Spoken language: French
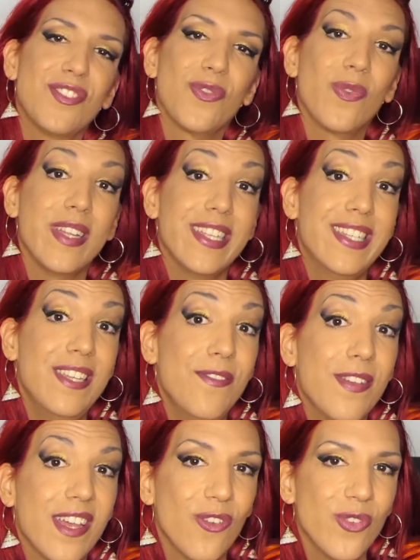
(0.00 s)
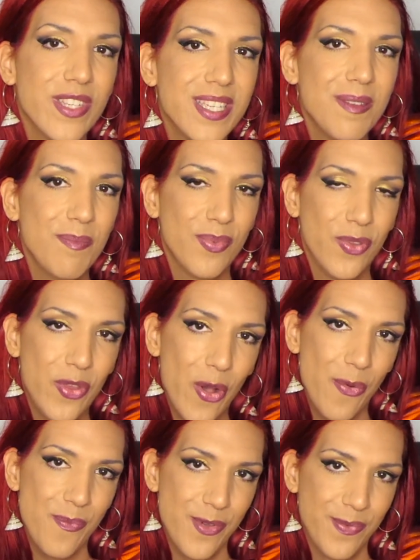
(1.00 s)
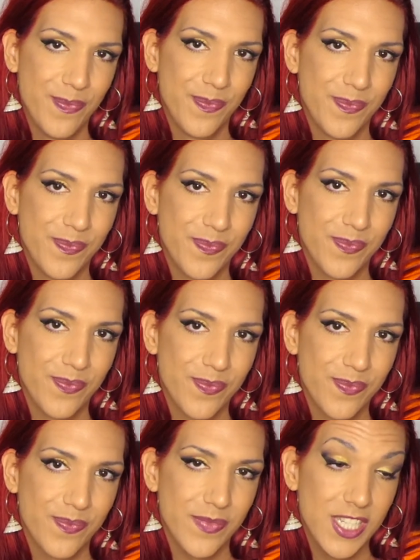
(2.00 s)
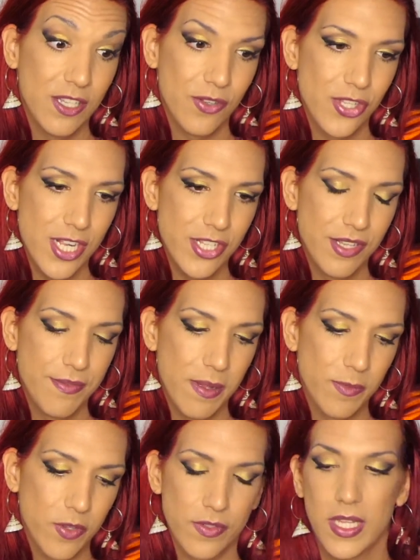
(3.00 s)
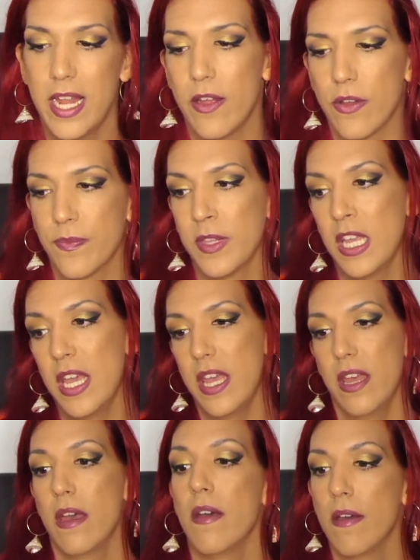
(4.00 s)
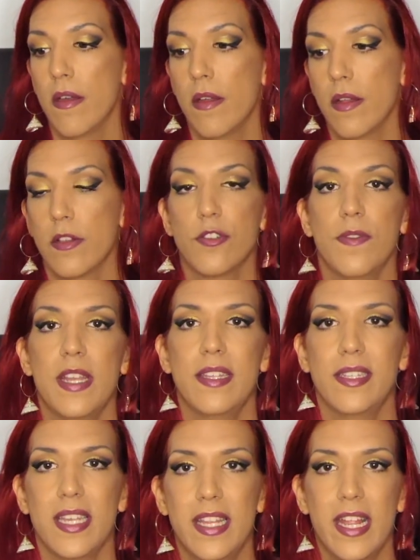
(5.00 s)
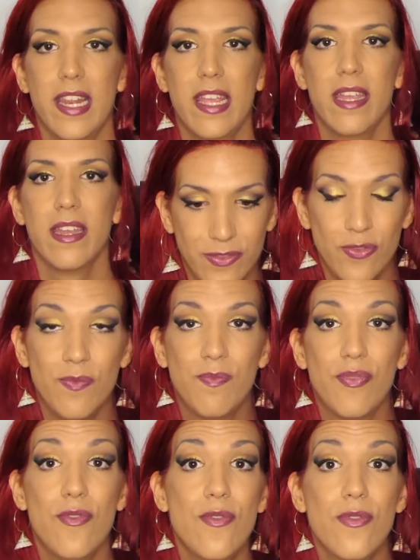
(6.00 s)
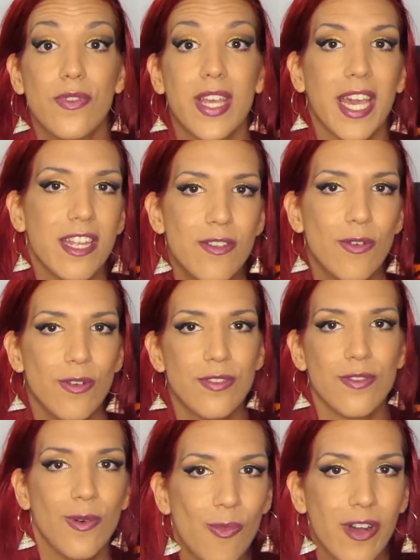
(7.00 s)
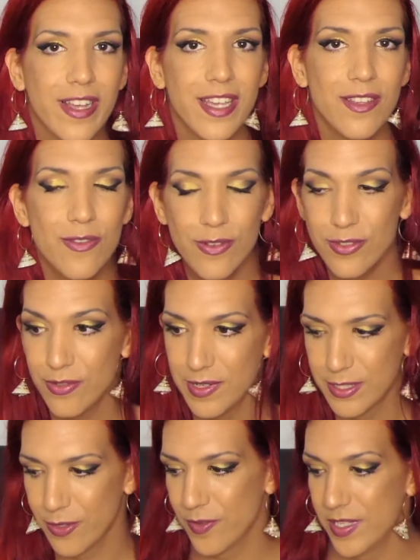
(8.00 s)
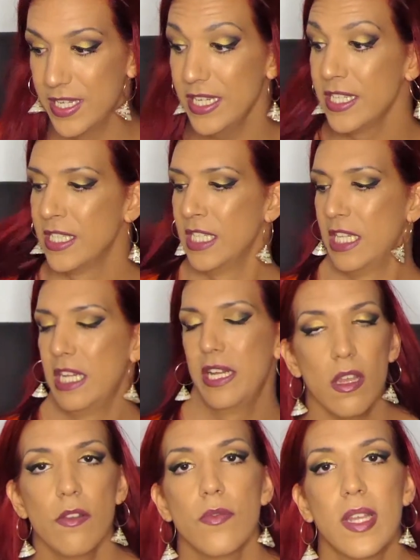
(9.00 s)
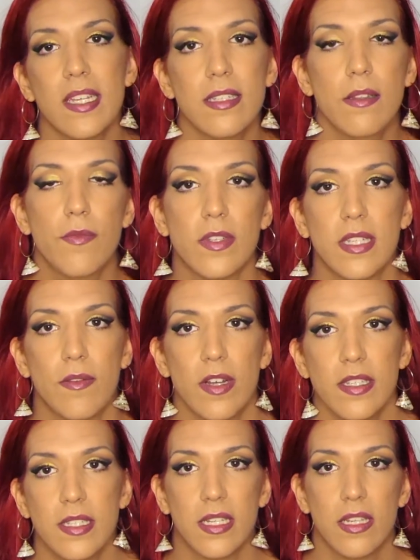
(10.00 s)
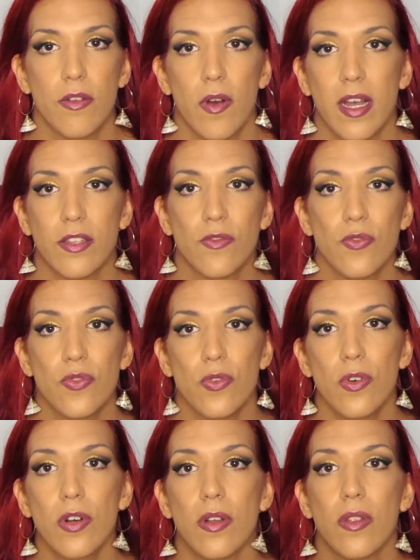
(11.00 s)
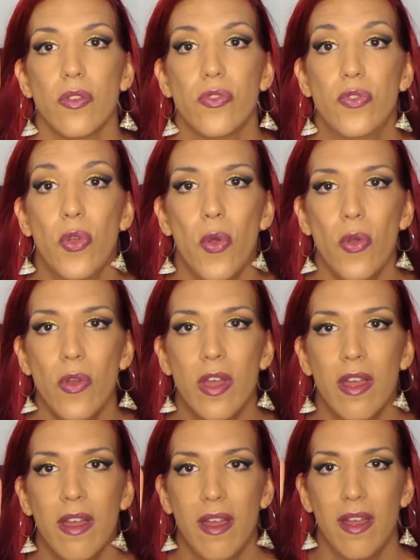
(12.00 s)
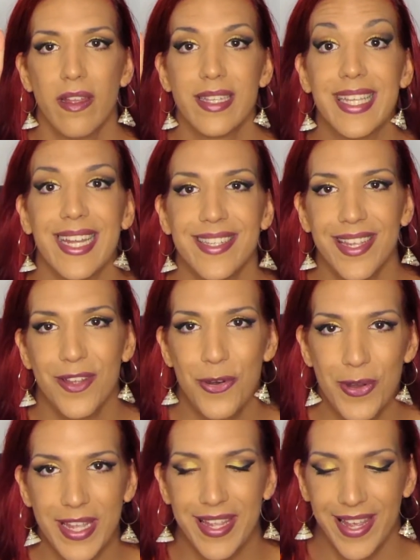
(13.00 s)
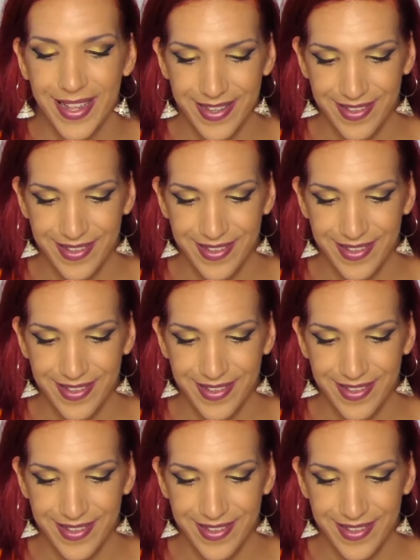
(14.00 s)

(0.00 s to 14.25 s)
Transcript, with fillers: sont les différents types d'hommes qui recherchent des femmes trans Alors, euh, je vais essayer d'aller du plus craignos au moins craignos, tu vois ce que je veux dire En tout cas, ce qu'il faut savoir, c'est qu'il y aura toujours deux catégories